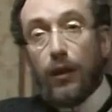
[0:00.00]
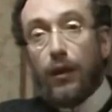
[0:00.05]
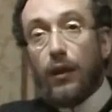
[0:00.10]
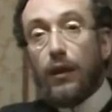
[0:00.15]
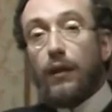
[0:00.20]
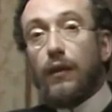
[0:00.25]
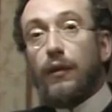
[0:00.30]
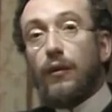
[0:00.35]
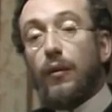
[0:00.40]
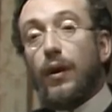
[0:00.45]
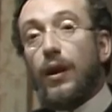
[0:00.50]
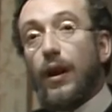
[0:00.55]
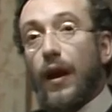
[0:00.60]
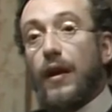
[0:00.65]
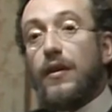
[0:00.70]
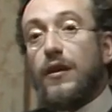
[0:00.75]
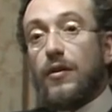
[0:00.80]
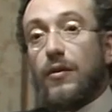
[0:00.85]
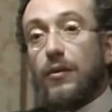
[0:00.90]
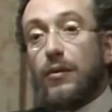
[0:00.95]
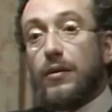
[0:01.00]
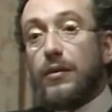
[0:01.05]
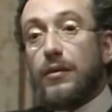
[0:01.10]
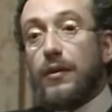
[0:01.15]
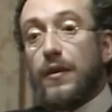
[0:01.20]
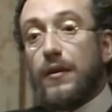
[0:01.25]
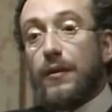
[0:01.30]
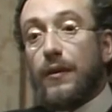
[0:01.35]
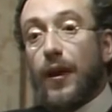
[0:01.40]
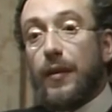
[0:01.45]
о uh, а той,
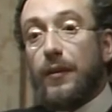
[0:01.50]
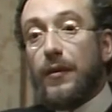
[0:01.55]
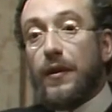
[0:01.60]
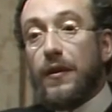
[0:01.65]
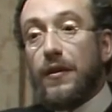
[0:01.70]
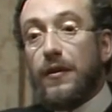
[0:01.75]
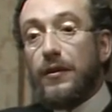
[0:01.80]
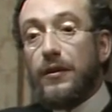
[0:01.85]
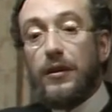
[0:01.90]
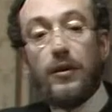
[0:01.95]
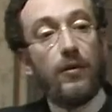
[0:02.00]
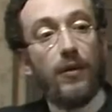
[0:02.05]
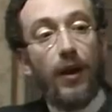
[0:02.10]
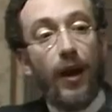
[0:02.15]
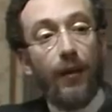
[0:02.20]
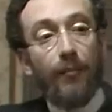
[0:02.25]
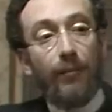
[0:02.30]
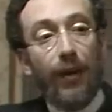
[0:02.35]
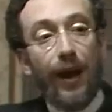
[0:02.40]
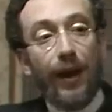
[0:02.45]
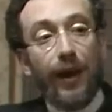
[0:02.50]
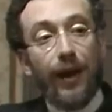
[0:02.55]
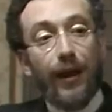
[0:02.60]
которую я назвал «Новой